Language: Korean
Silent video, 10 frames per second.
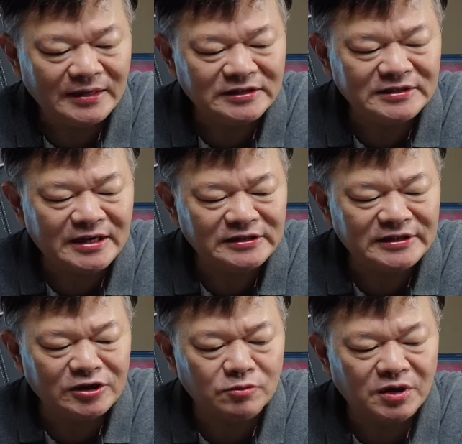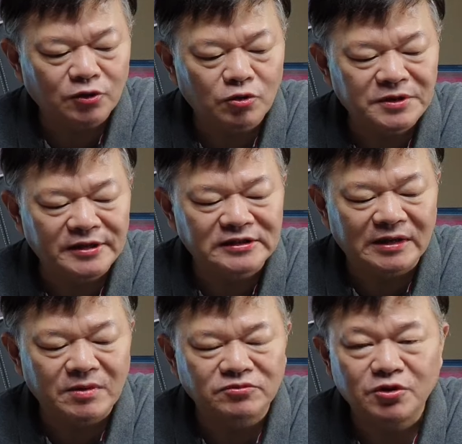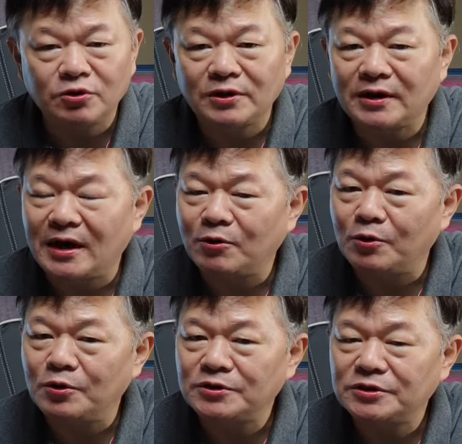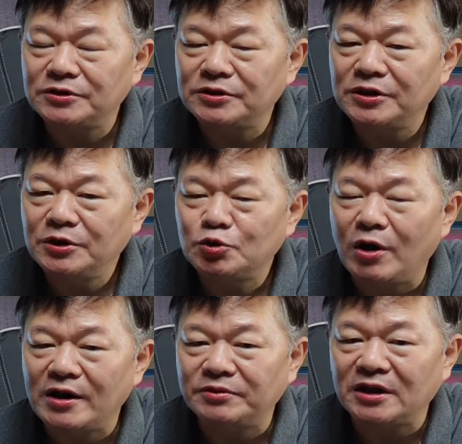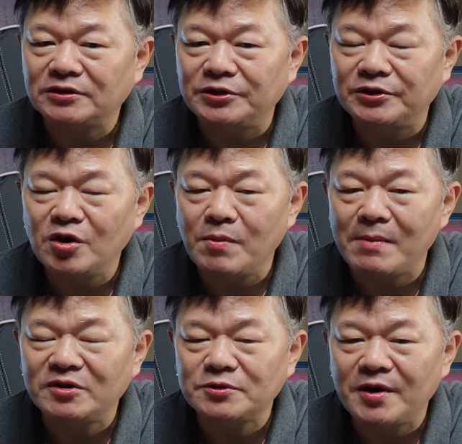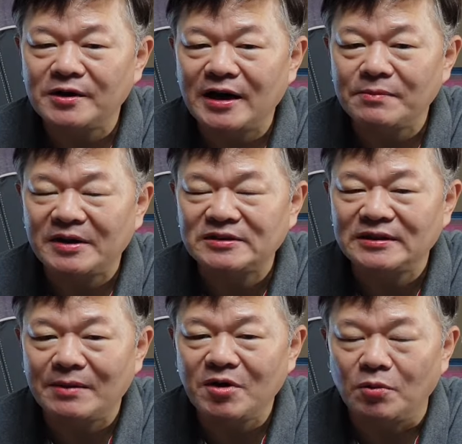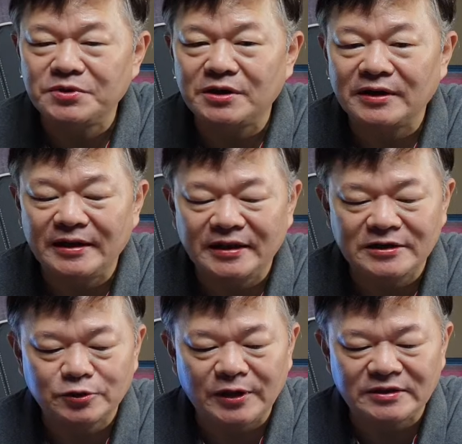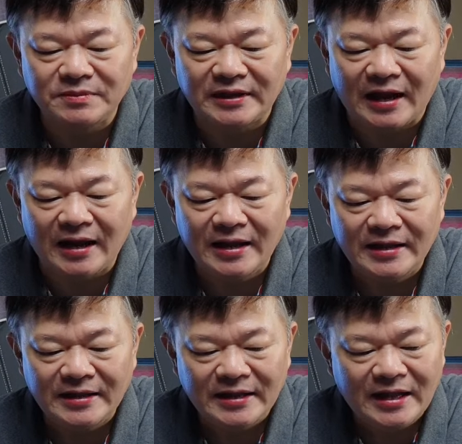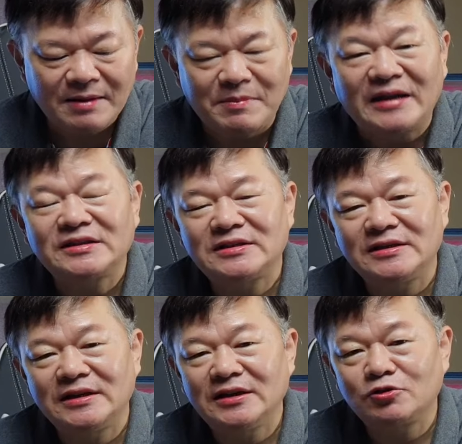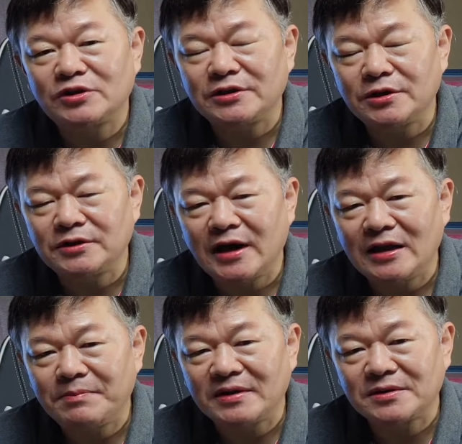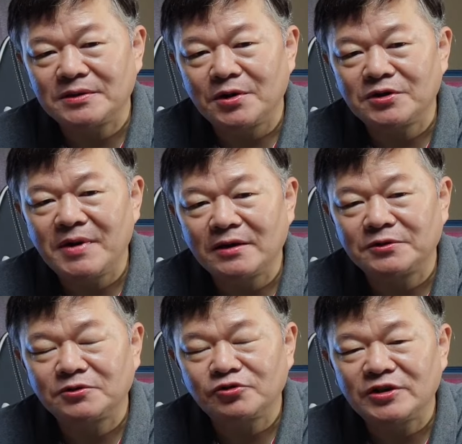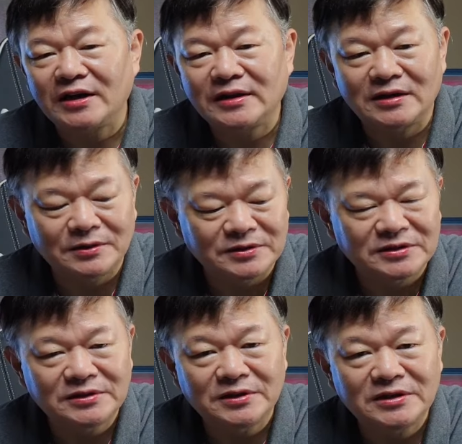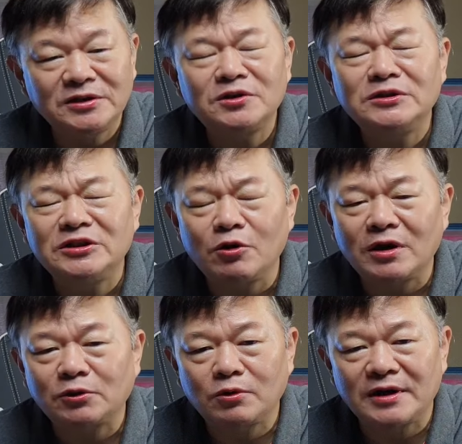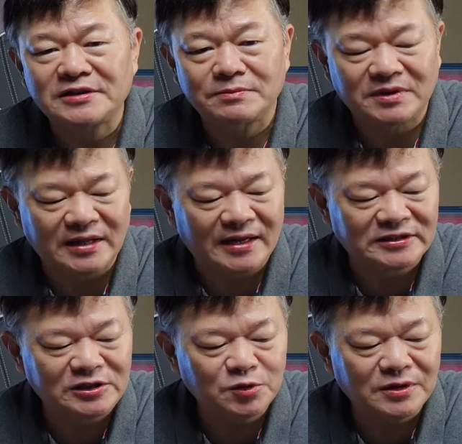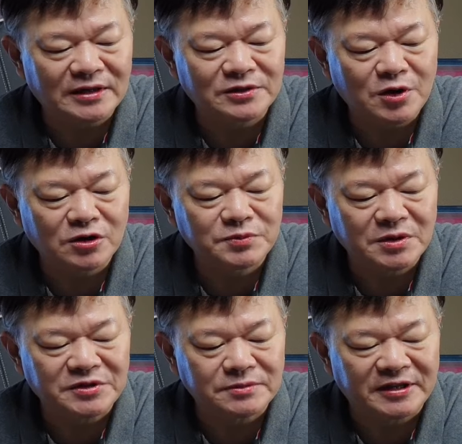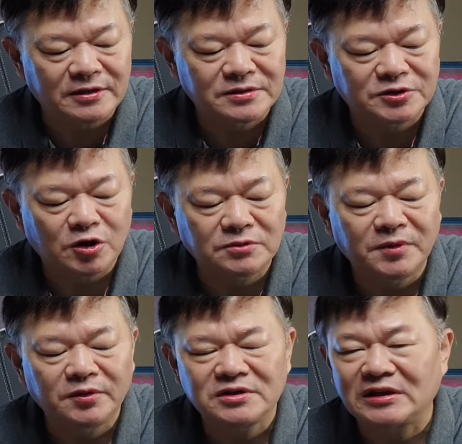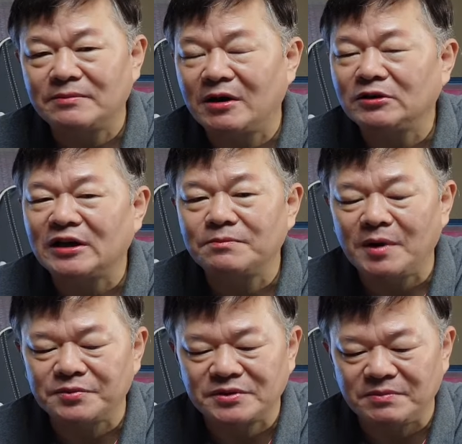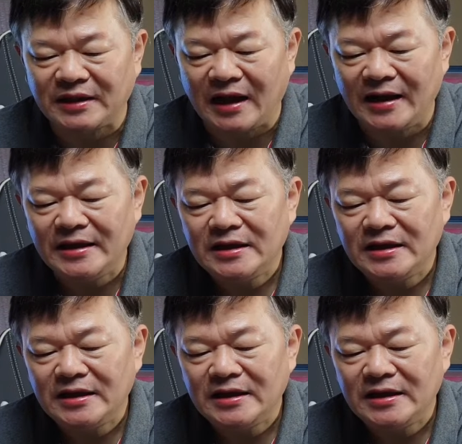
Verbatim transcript: 지금까지 재정부가 도움이 되신다면 무료 고닥하고 좋아요 부탁드리고요. 멤버십 회원 가입하신다면 엄청난 혜택이 쏟아집니다. 마치 주택연금 가입해서 연금액으로 투자한다는 것은요. 이것과 똑같습니다. 신용카드 현금 서비스 받아서 적금 넣는 사람하고 다를 바 없습니다.